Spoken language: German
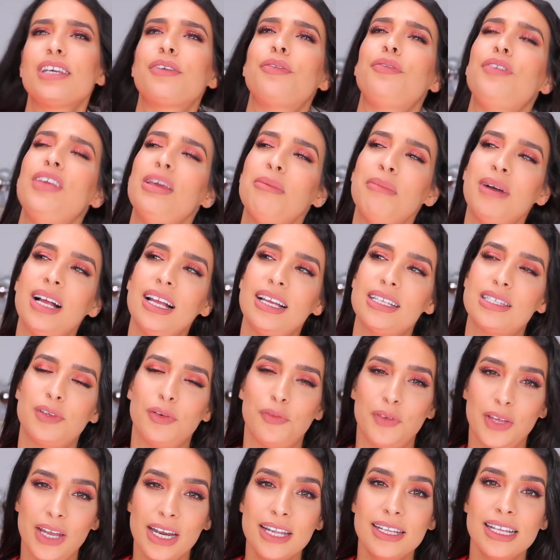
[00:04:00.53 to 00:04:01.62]
die ich viermal jetzt
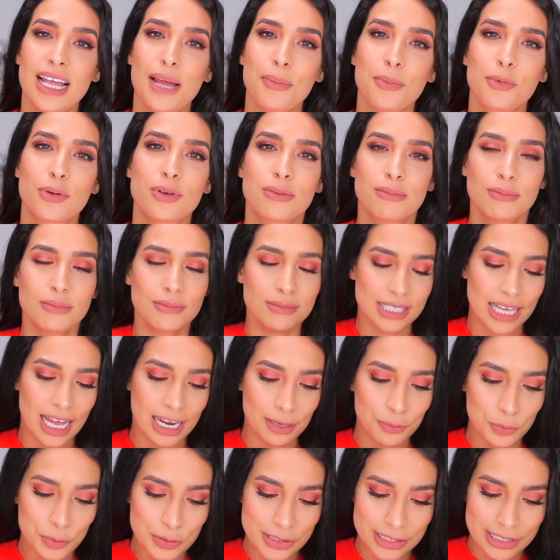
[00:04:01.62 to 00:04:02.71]
verwendet habe und
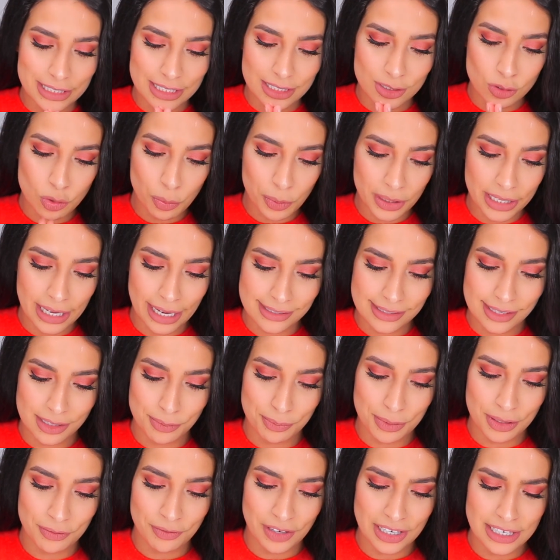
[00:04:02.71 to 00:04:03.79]
sagen muss, dass ich so
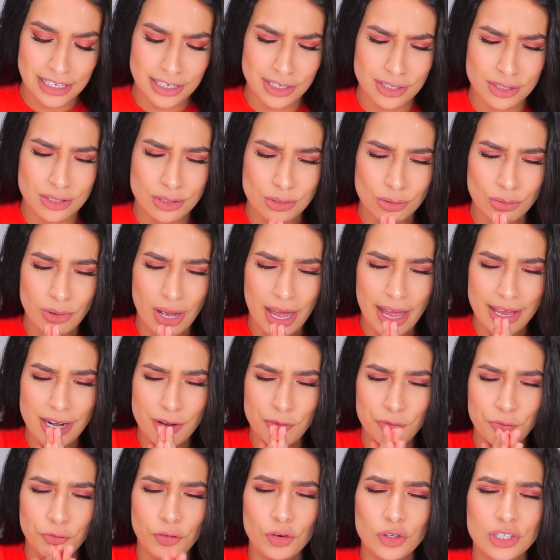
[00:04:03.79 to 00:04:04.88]
begeistert bin, weil die so
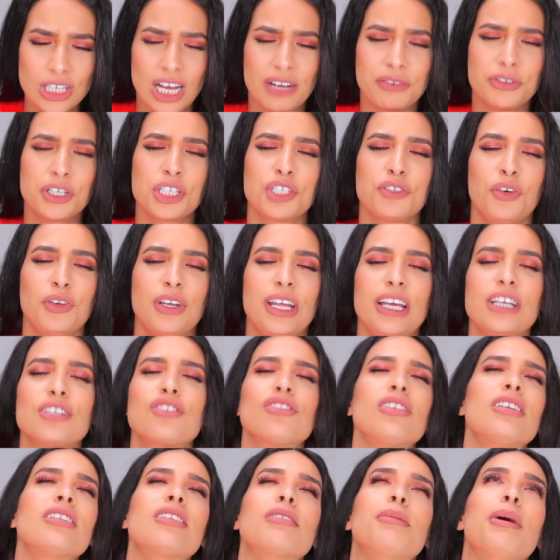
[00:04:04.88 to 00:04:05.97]
eine
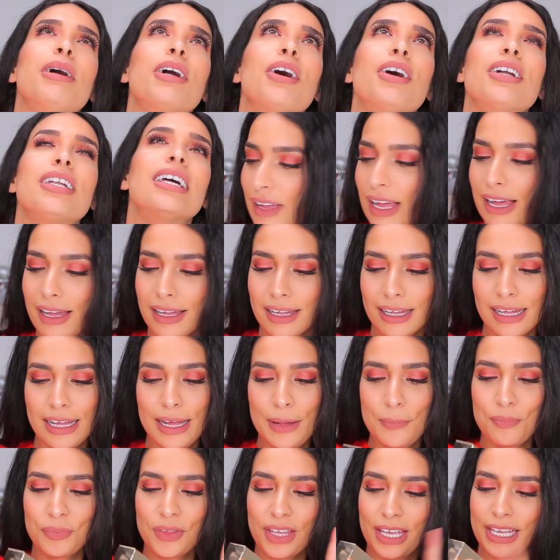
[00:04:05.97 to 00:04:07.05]
Full-Coverage-Foundation ist. Oh mein Gott. Und zwar
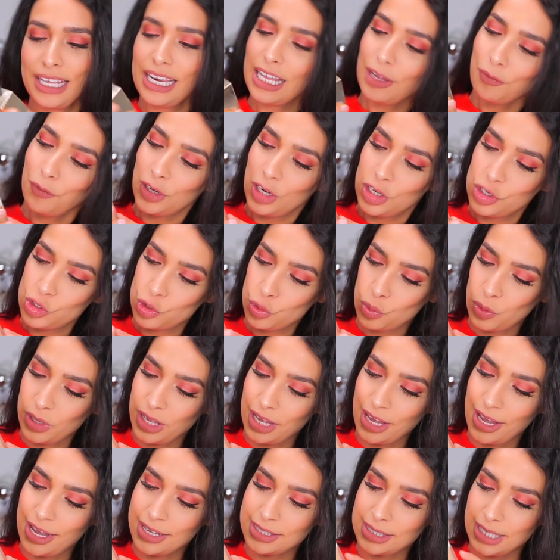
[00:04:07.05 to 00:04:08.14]
rede ich von der Jouer
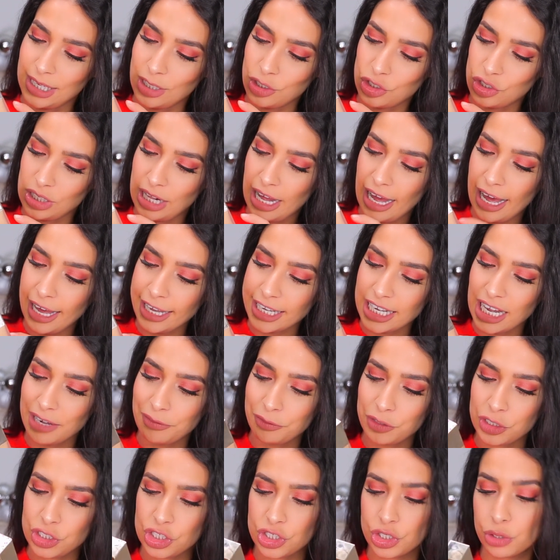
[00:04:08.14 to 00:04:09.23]
Essential High
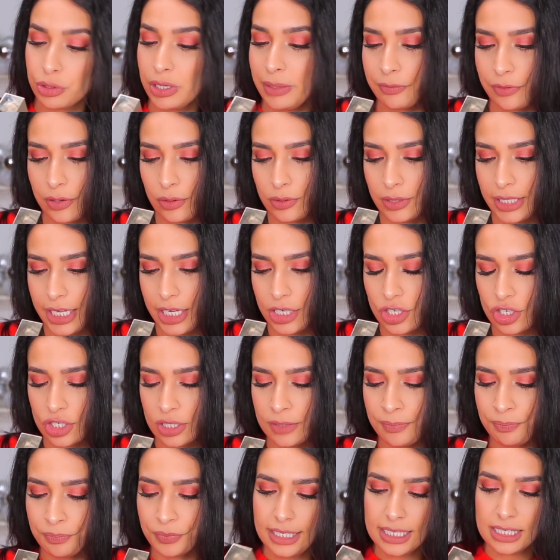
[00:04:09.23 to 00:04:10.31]
Coverage Cream
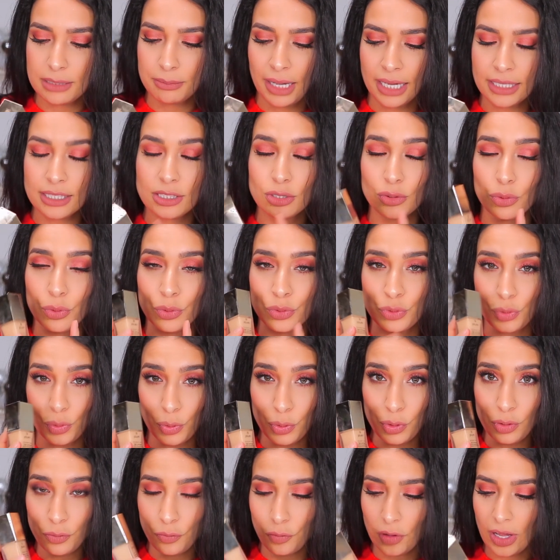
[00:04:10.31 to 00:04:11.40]
Foundation. Die ist matt und
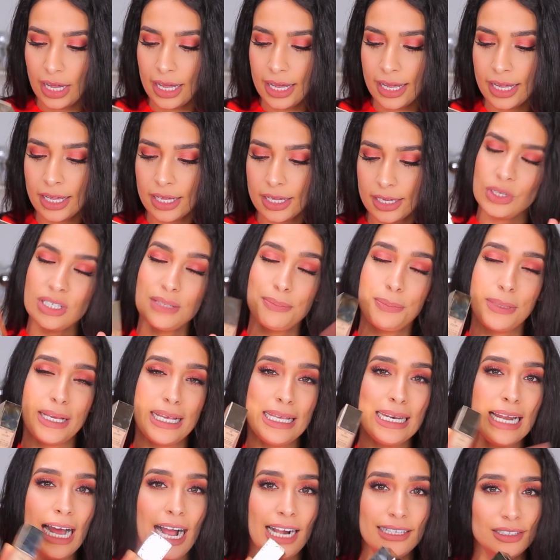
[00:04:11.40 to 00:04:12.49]
ölfrei und
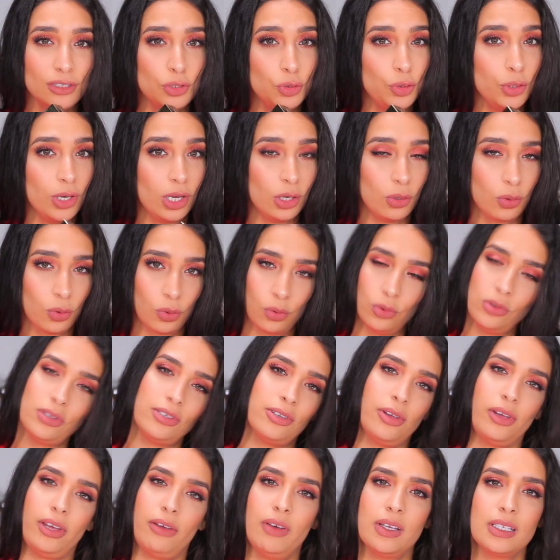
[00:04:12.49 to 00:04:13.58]
beinhaltet
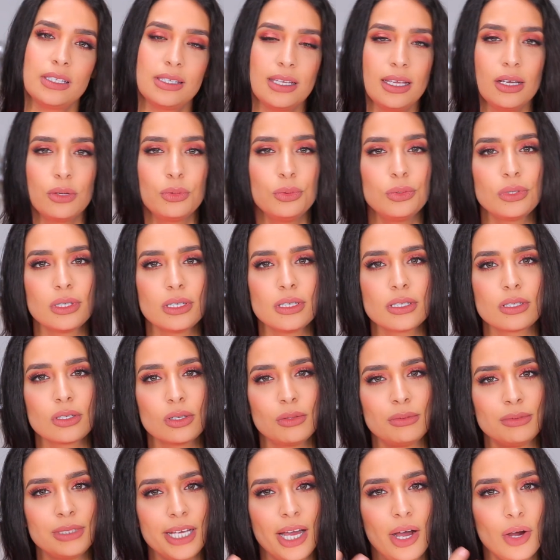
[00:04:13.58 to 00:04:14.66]
Hyaluronsäure, was sehr gut ist,
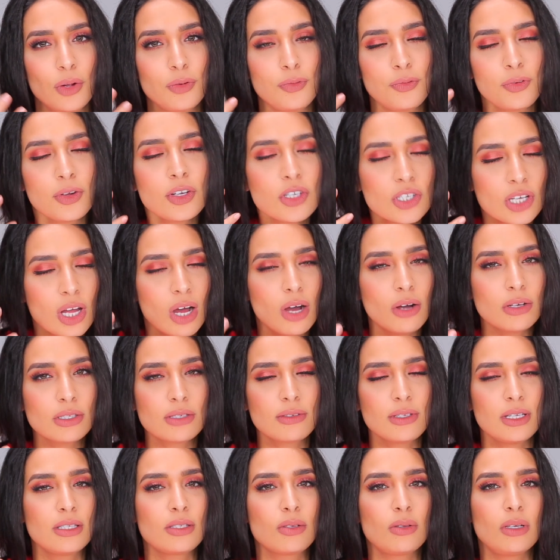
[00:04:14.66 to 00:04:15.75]
um die Haut frischer
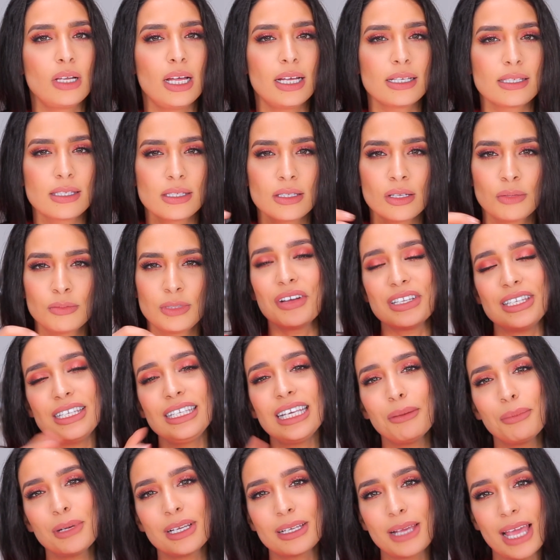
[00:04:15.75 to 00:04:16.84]
aussehen zu lassen. Was
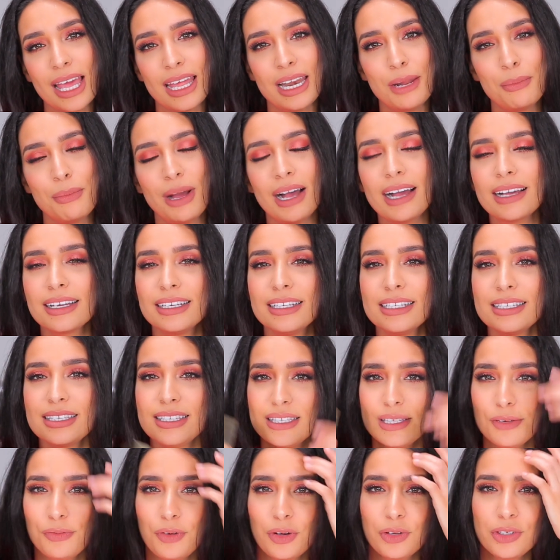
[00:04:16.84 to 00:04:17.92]
ich aber gerne mache, ist
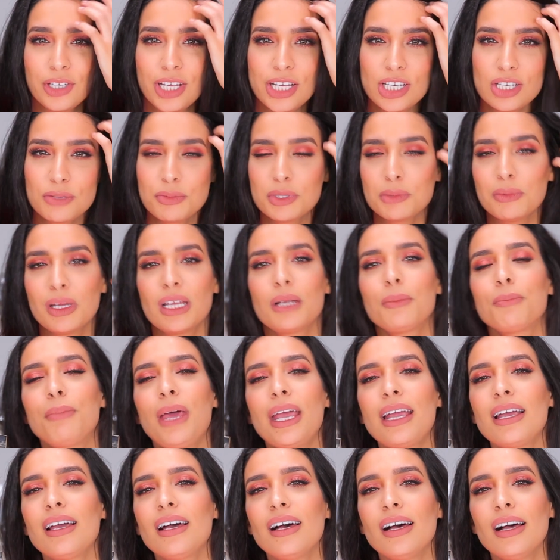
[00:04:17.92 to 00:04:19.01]
diese Foundation mit meinem
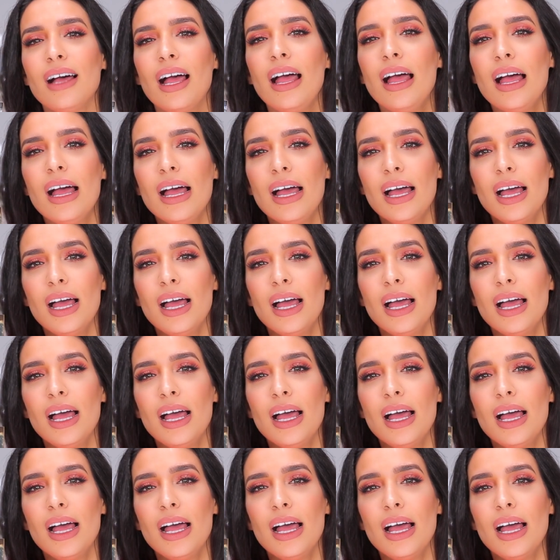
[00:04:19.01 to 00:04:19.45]
Bäcker